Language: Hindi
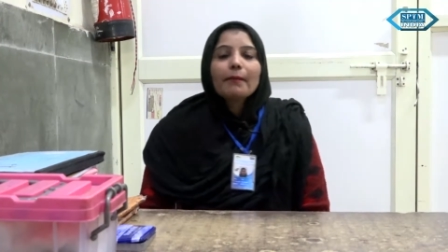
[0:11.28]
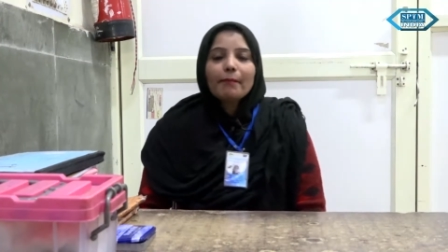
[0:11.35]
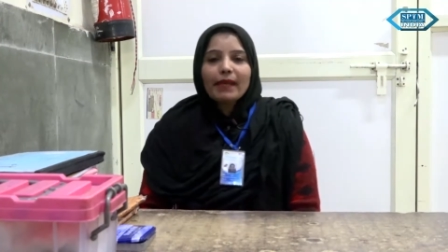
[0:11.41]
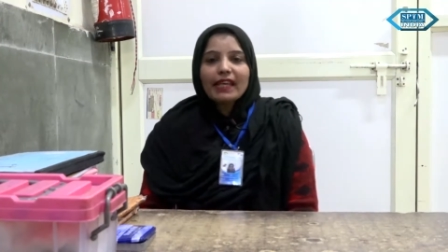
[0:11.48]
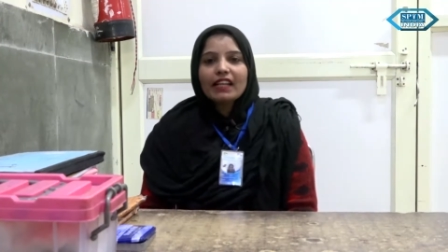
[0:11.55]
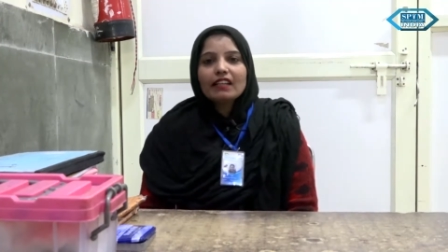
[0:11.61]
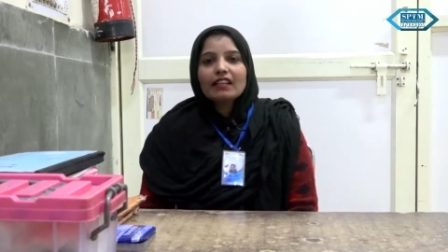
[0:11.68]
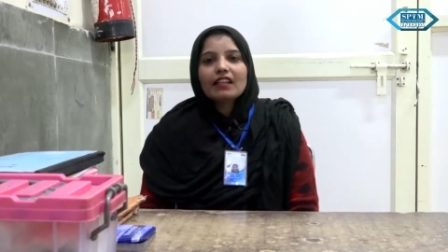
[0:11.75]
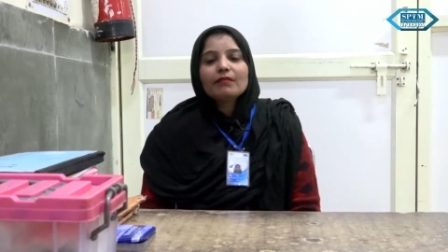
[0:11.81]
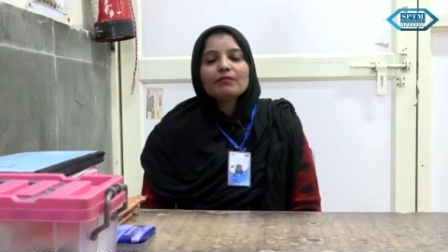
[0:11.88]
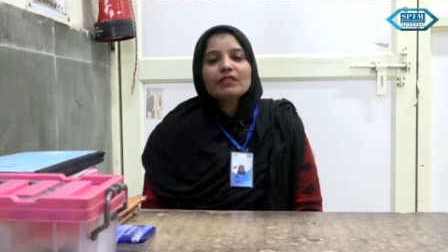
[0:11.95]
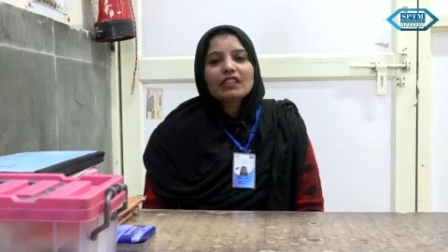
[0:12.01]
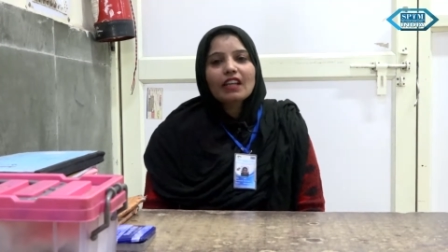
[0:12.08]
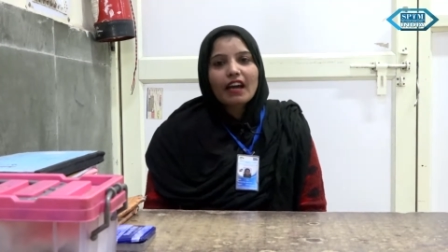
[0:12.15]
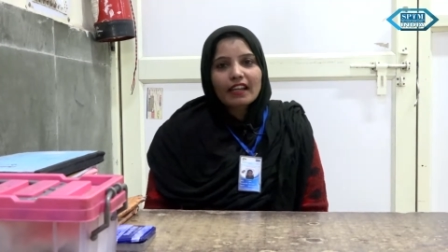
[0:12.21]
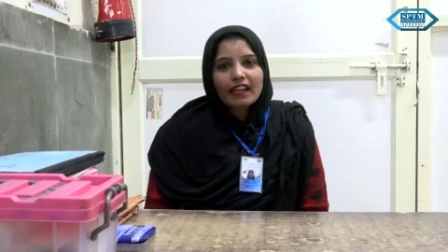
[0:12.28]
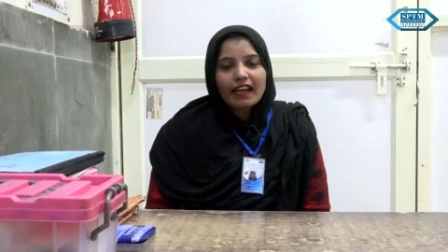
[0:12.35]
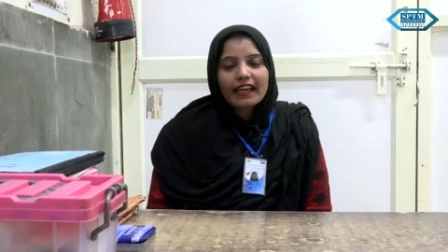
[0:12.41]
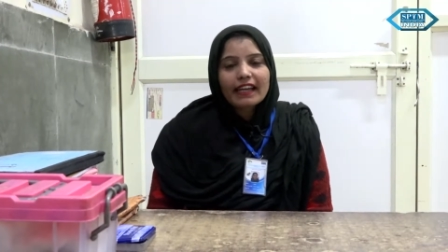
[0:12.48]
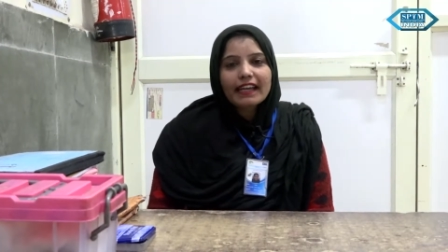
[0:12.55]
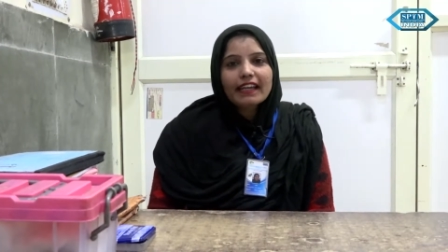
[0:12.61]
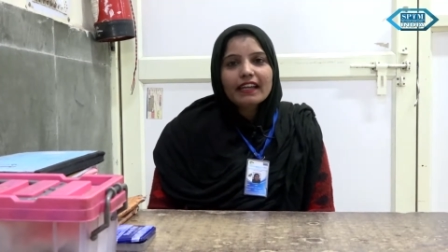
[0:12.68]
मेरा नाम तारा
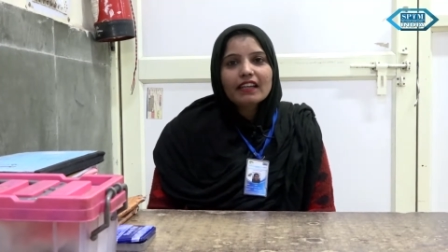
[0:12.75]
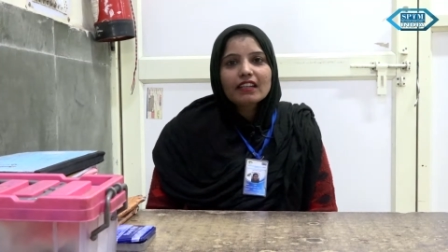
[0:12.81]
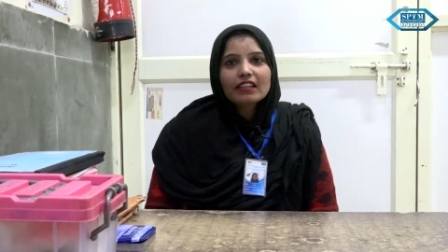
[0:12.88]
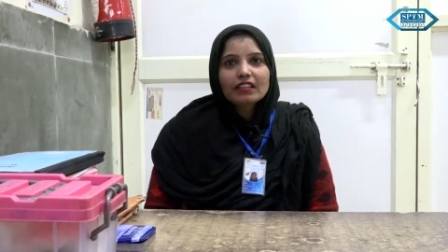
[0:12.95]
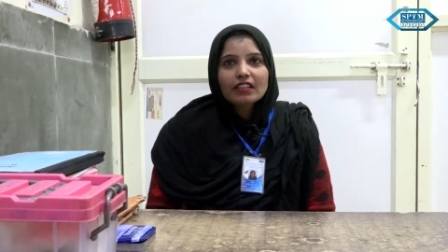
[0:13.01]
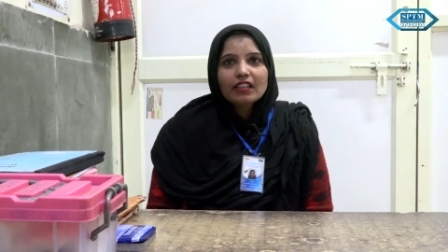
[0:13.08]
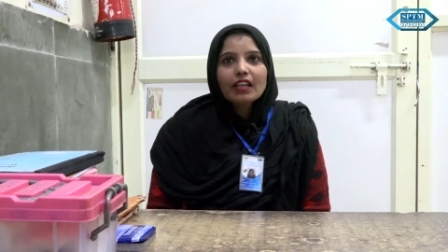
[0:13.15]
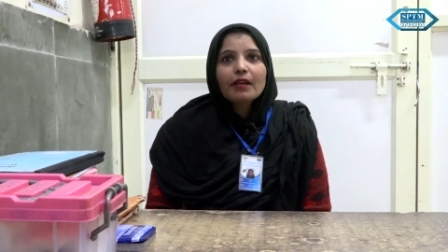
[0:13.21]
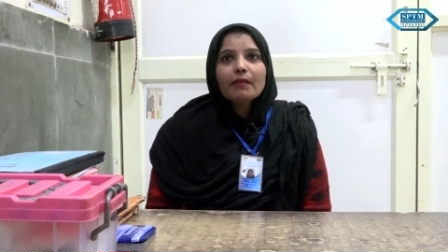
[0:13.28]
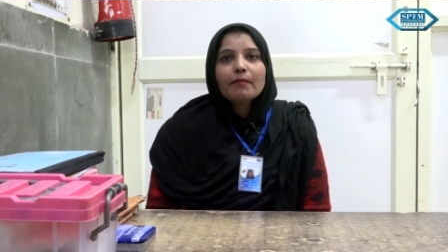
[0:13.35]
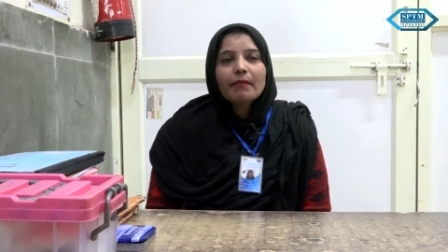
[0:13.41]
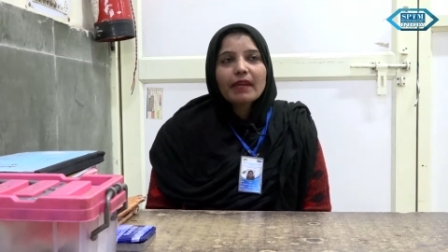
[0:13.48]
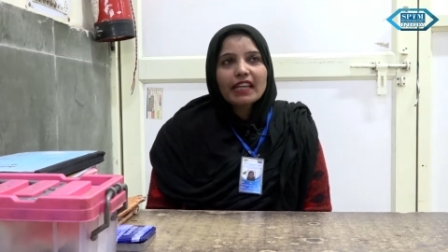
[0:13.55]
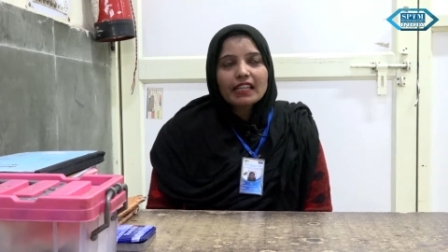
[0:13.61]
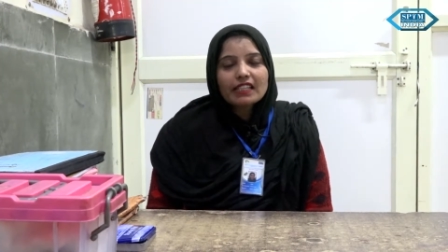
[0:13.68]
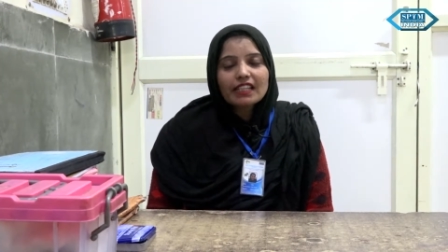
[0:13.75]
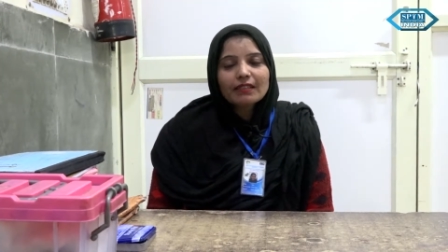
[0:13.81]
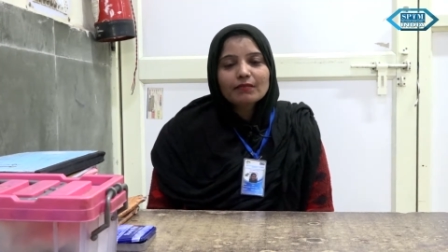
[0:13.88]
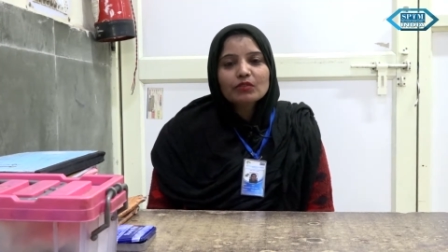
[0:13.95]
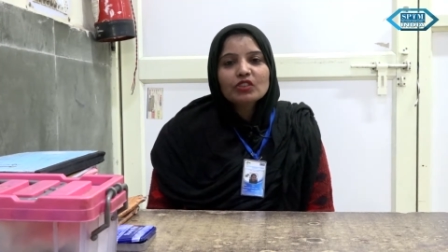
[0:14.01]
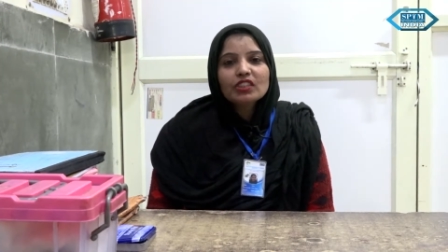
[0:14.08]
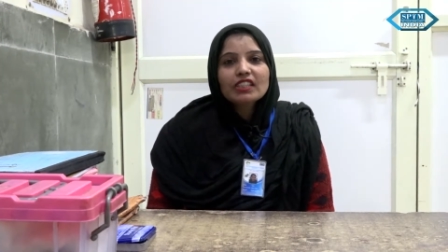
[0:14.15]
है मैं
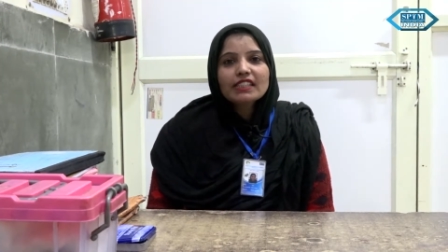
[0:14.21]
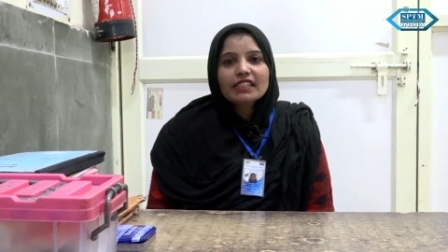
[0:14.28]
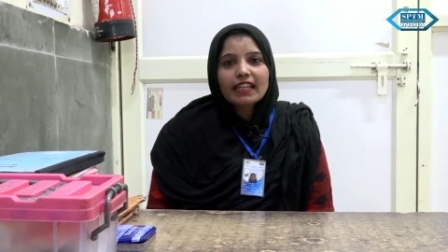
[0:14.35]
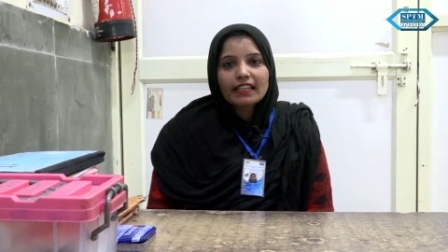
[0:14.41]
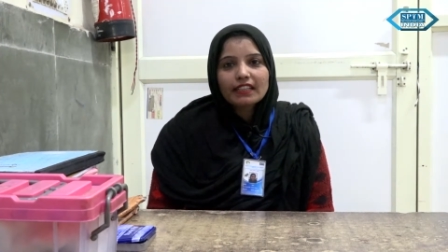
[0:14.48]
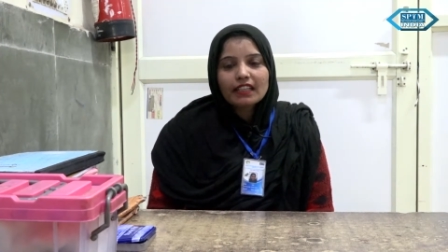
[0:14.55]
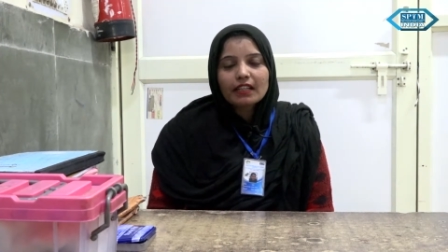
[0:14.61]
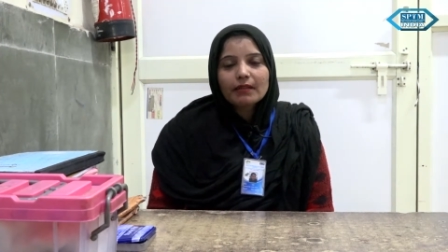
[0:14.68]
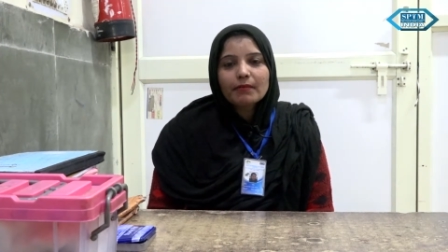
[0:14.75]
निज़ामुद्दीन सेंटर